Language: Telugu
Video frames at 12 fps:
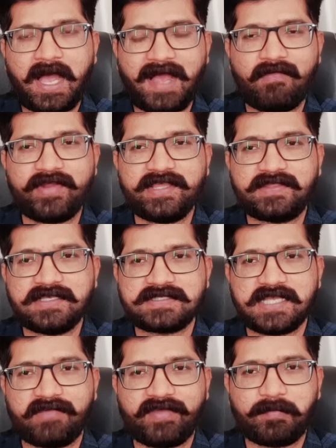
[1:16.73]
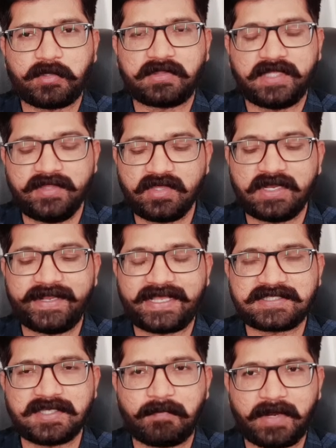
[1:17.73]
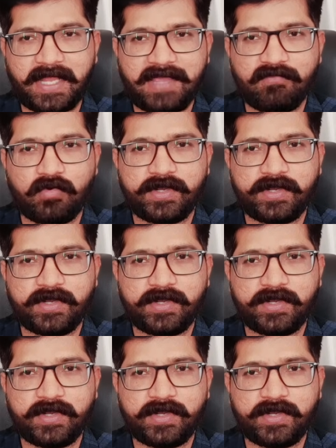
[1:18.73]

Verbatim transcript: ఆవిడైతే సేఫ్ అయిపోతుంది ఎందుకంటే ఎగ్జాంపుల్ లైవ్